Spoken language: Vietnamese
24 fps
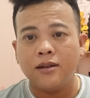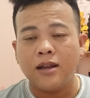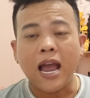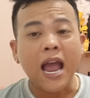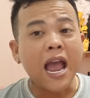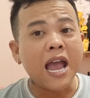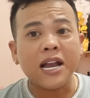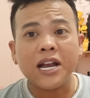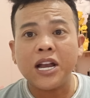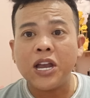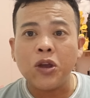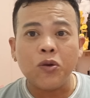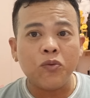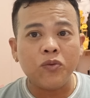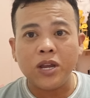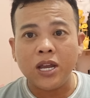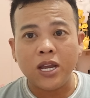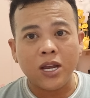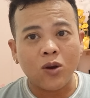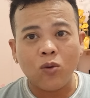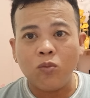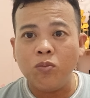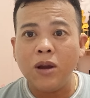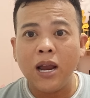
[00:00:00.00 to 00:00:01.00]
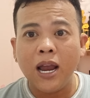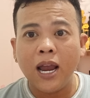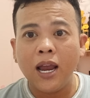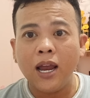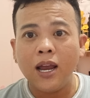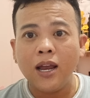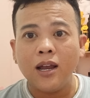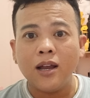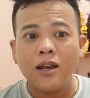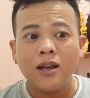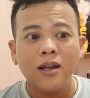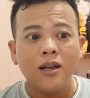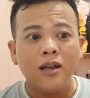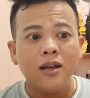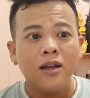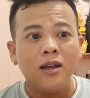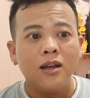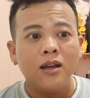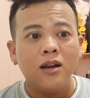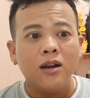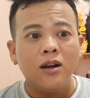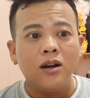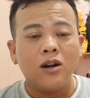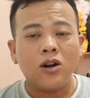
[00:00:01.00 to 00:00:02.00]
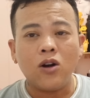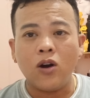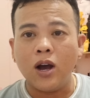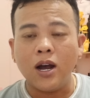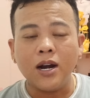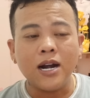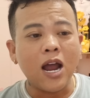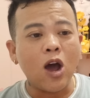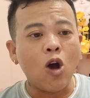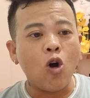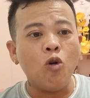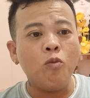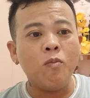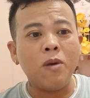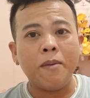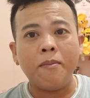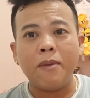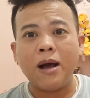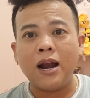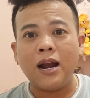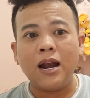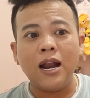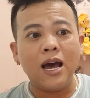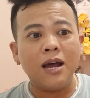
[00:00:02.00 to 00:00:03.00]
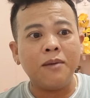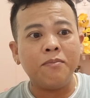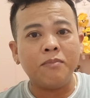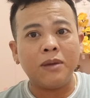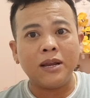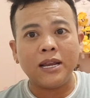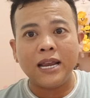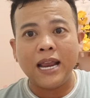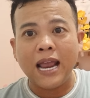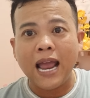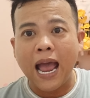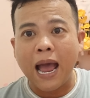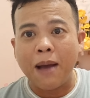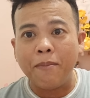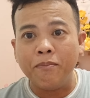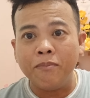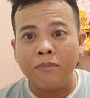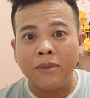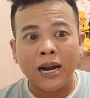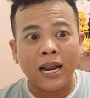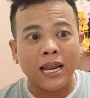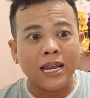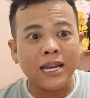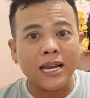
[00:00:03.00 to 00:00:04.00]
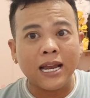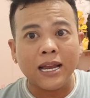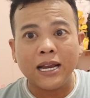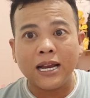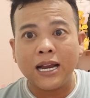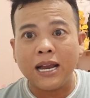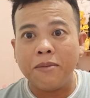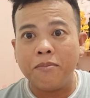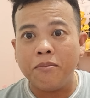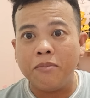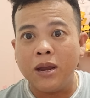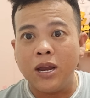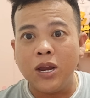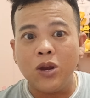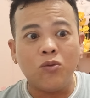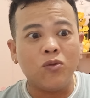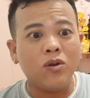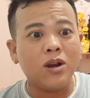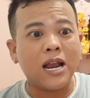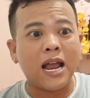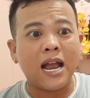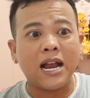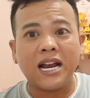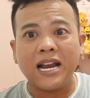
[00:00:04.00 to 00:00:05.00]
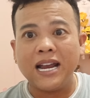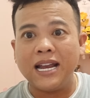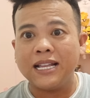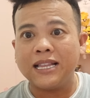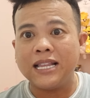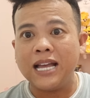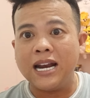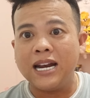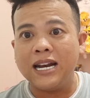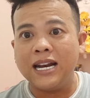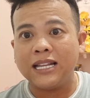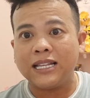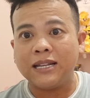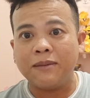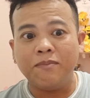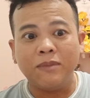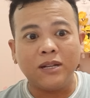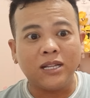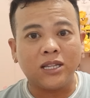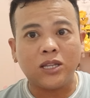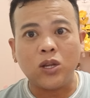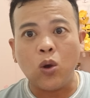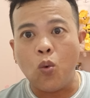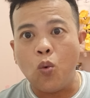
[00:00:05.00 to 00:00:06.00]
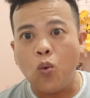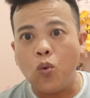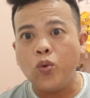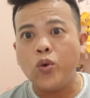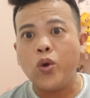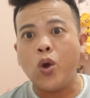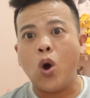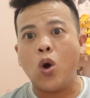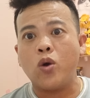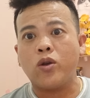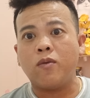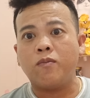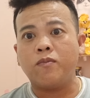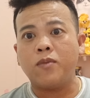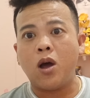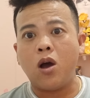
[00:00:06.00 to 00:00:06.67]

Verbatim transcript: ai kêu gì cũng nghe rồi ở đâu mà bà lên bà dám lấy cái cái bill ra ghi tên lên thăm minh tú vô trong